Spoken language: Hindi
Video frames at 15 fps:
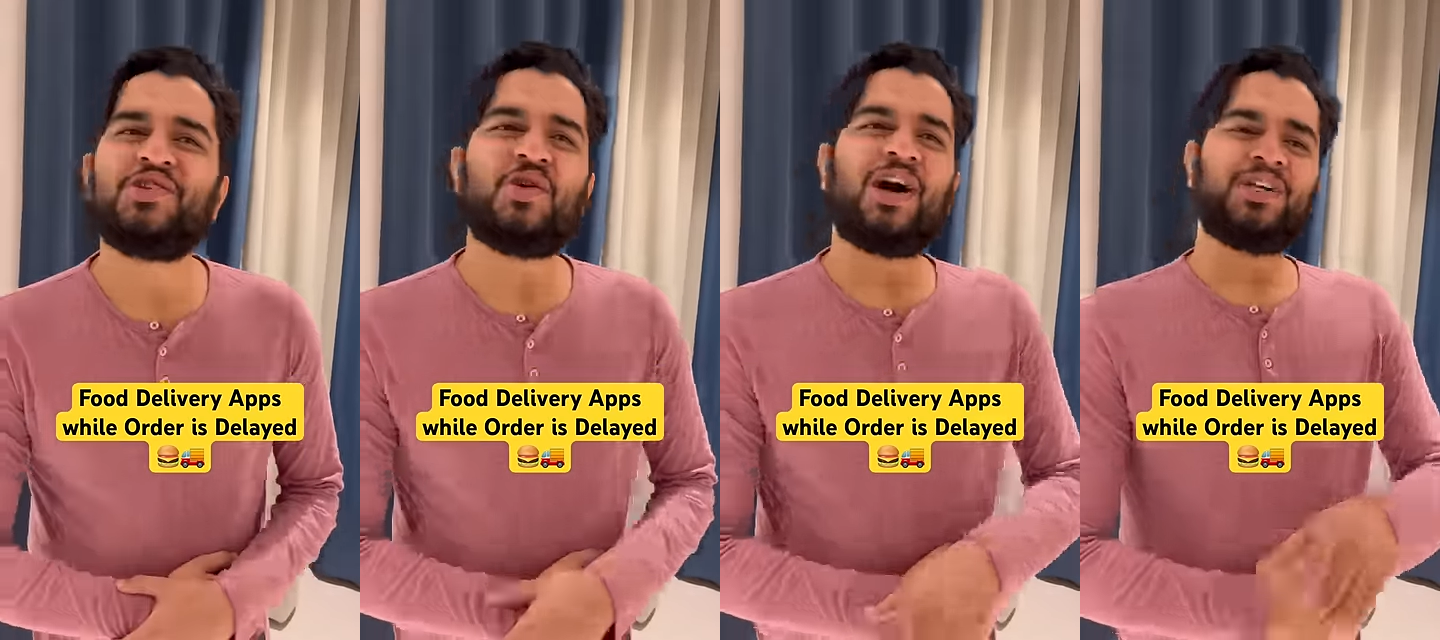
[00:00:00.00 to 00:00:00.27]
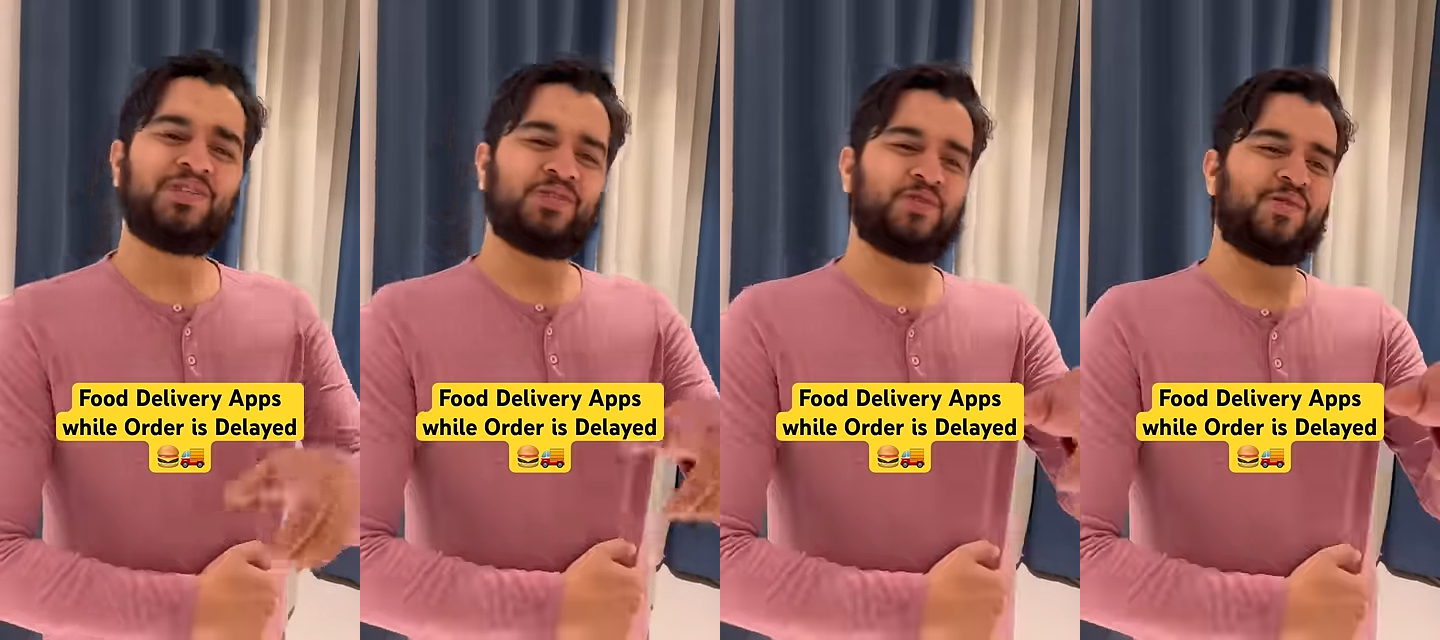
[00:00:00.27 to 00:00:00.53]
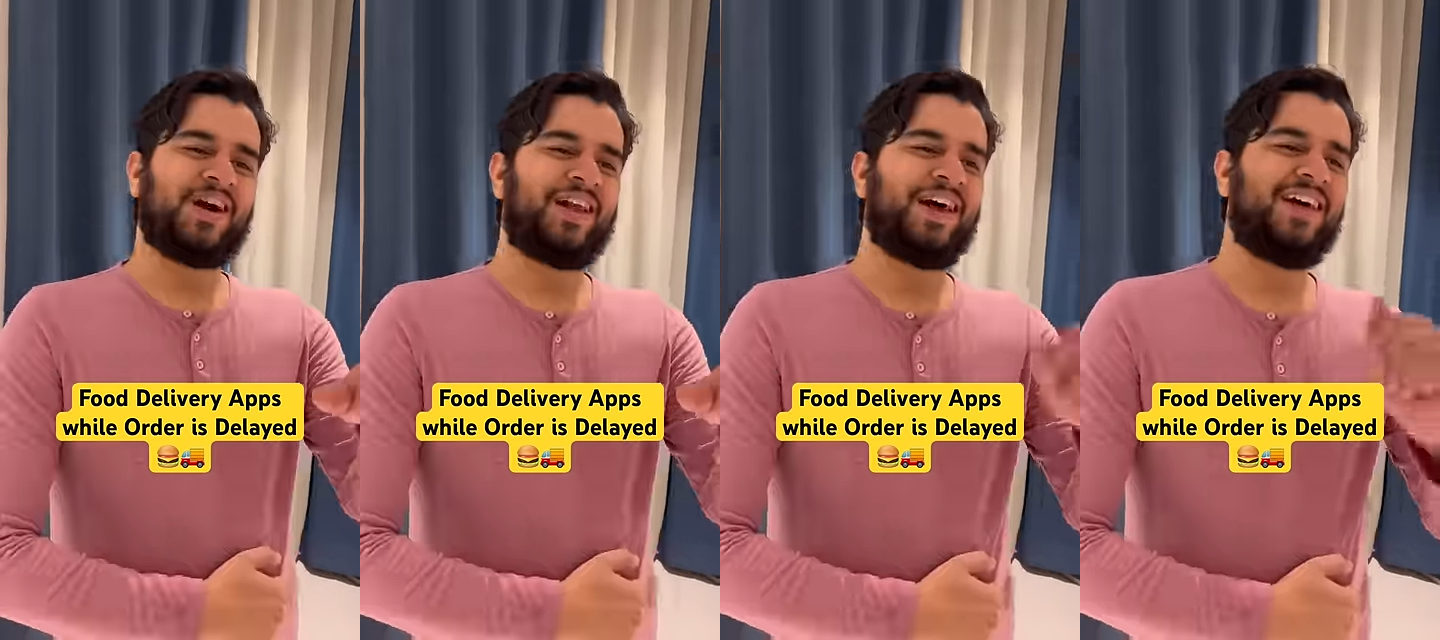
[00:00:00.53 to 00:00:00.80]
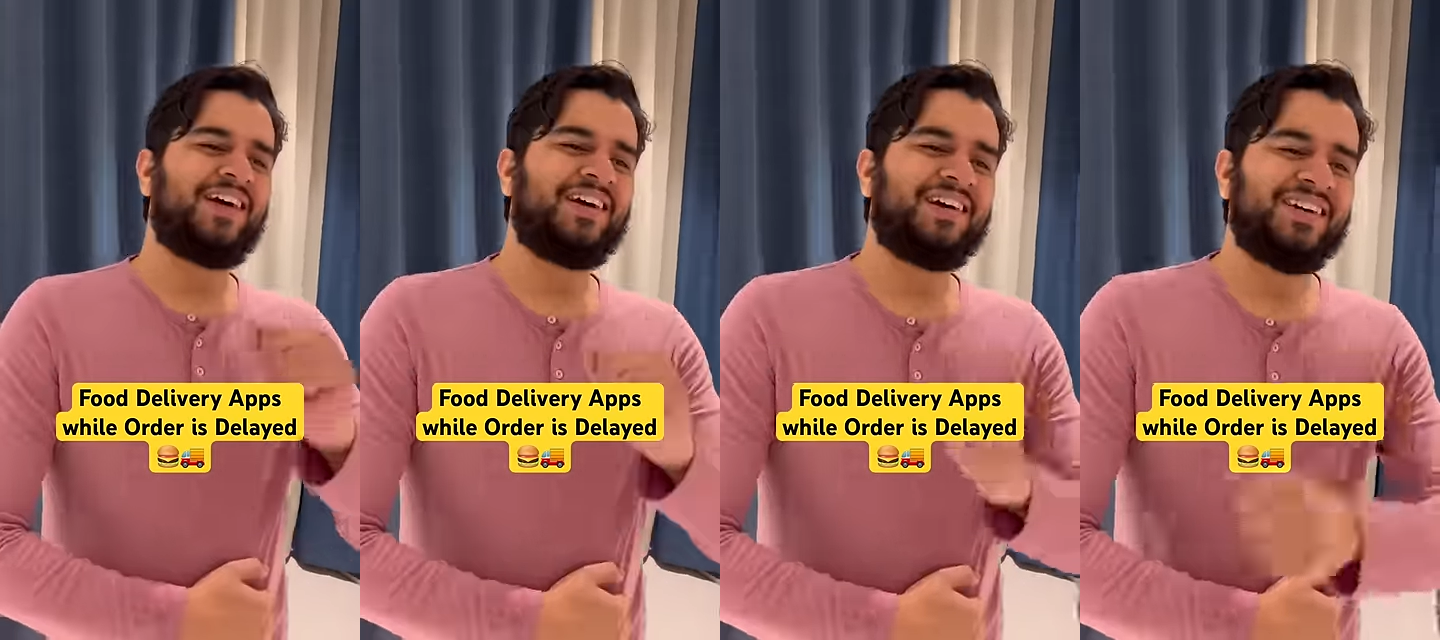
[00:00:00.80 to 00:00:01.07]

जो आज तुम्हारा है